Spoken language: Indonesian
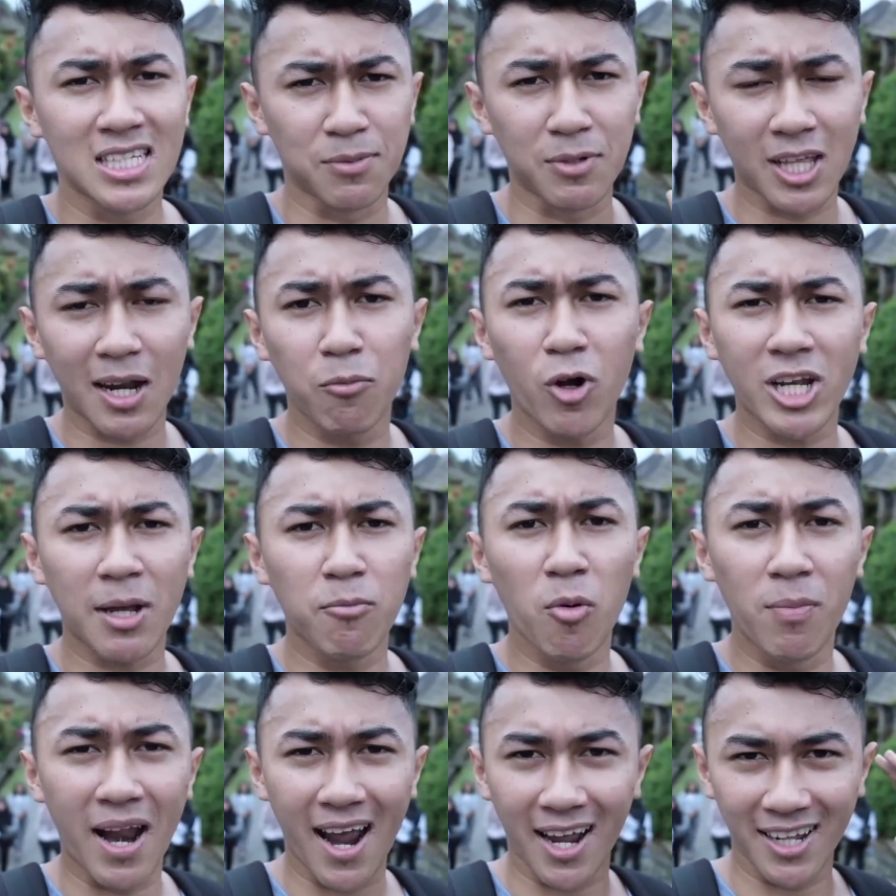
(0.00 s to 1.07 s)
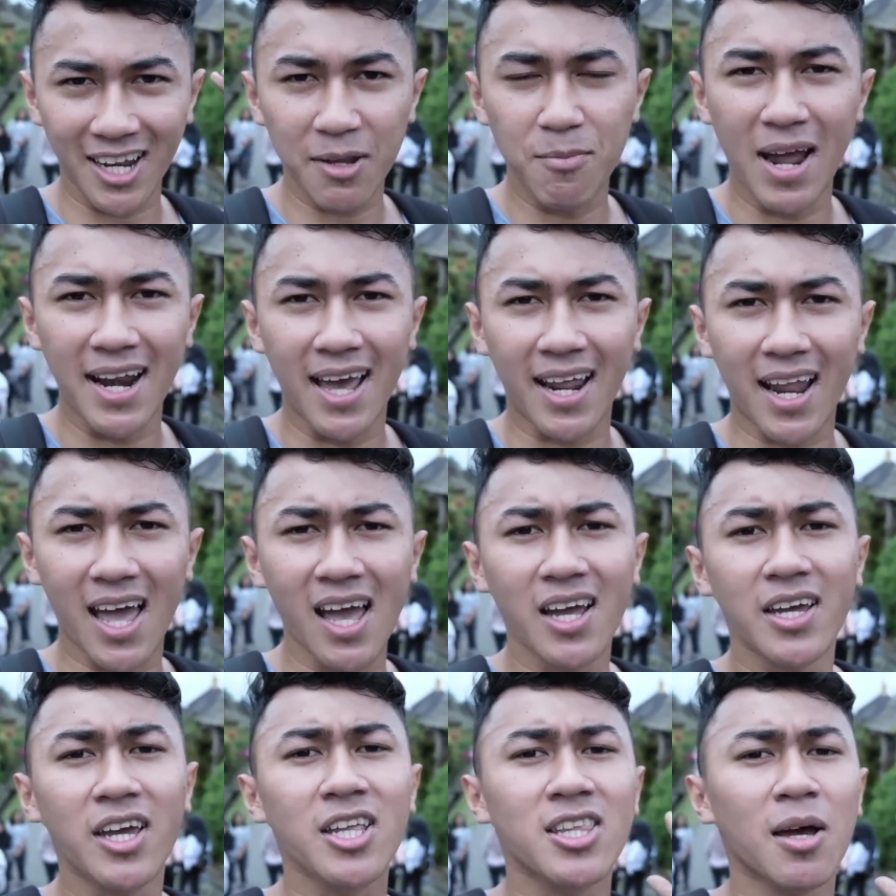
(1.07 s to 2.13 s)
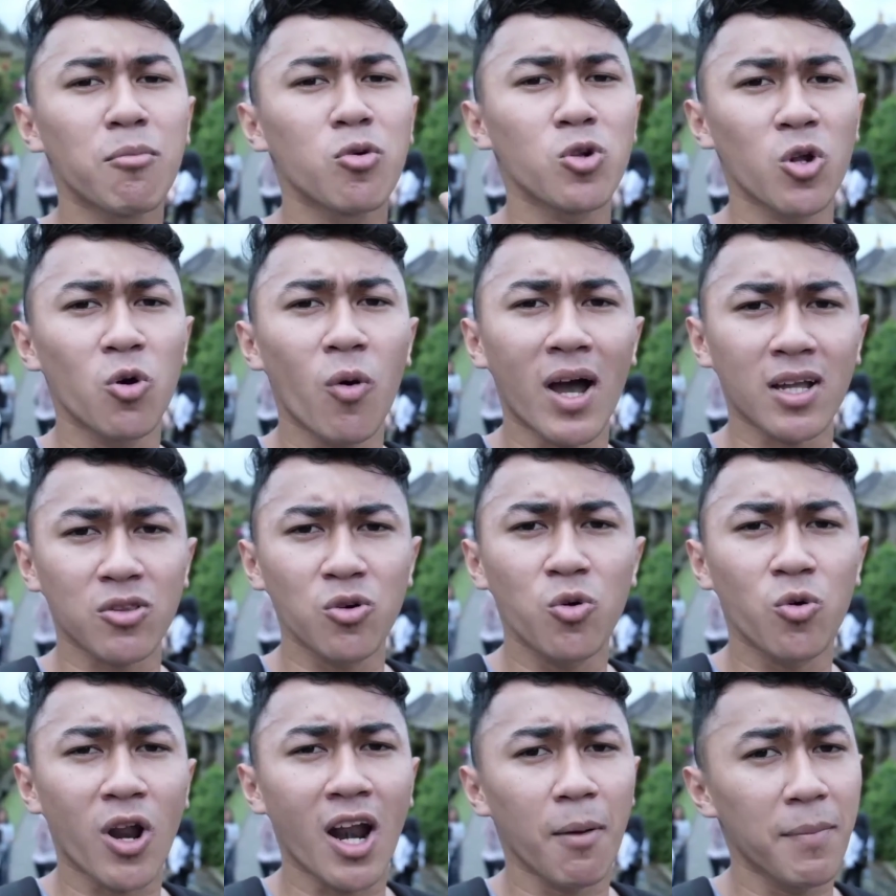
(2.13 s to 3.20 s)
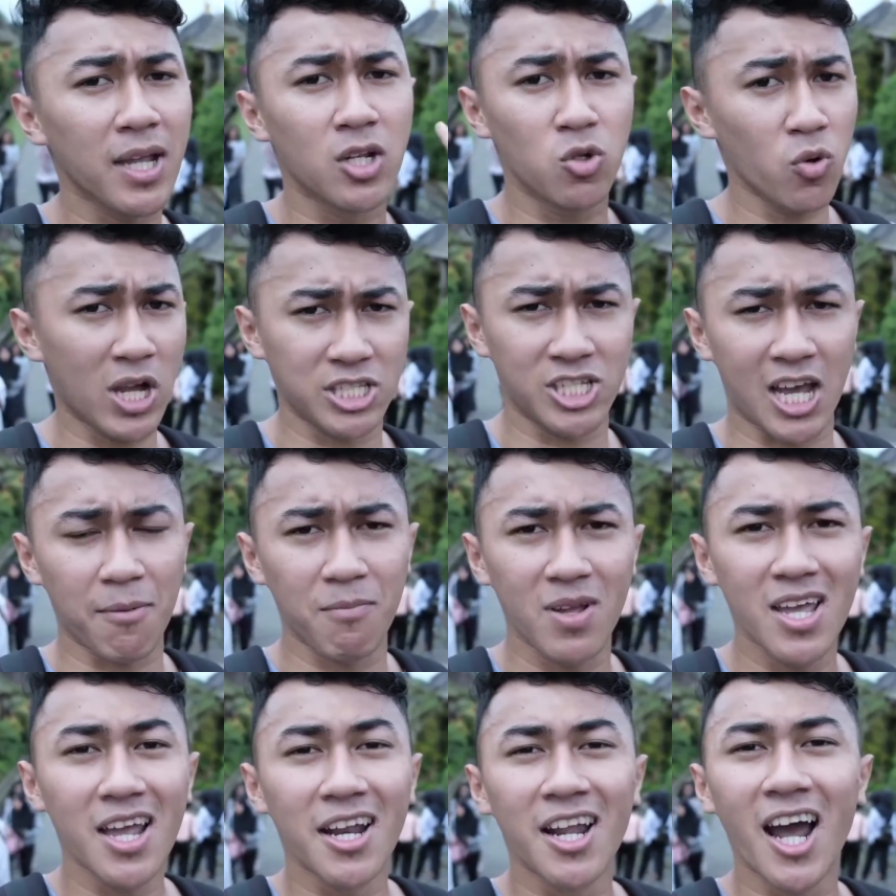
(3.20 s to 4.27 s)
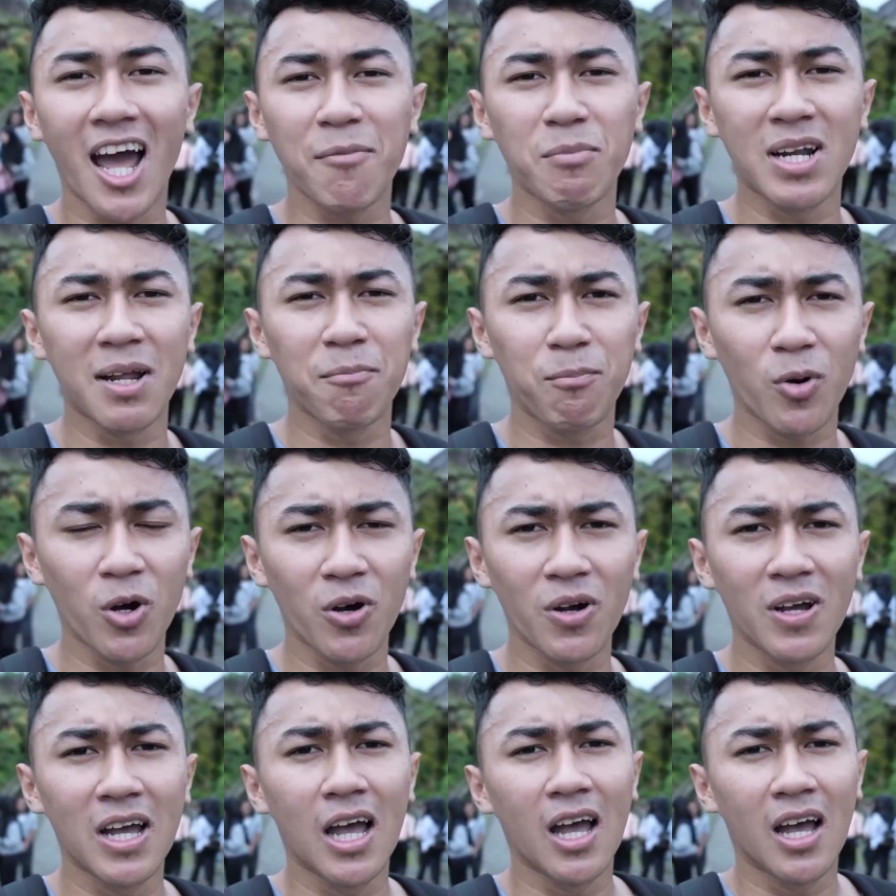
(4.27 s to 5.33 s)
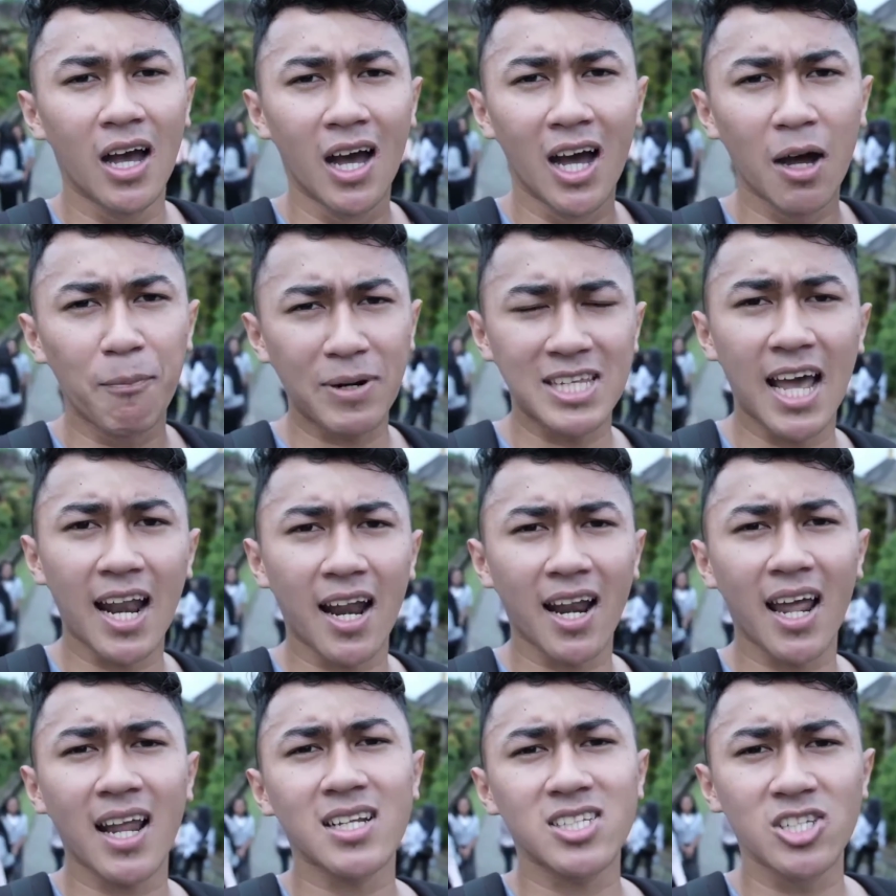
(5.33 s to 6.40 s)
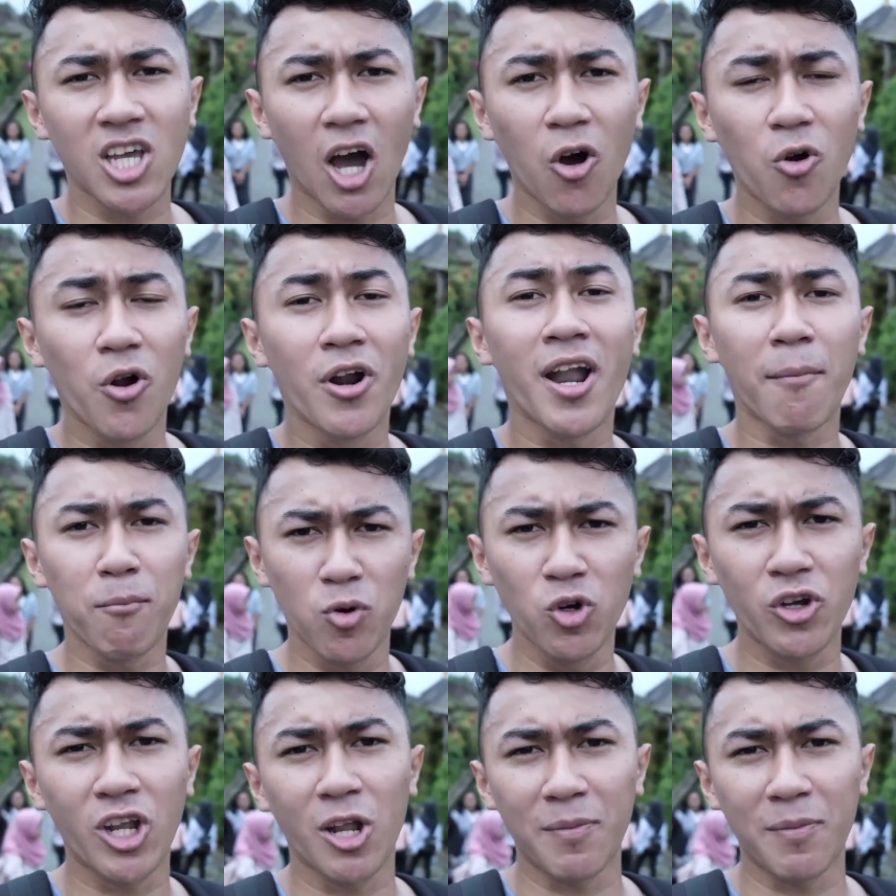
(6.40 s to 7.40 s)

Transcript: Sementara buat yang mau berangkat dari bandara, kita butuh waktu kurang lebih 2 jam dengan menempuh uh, perjalanan sejauh 60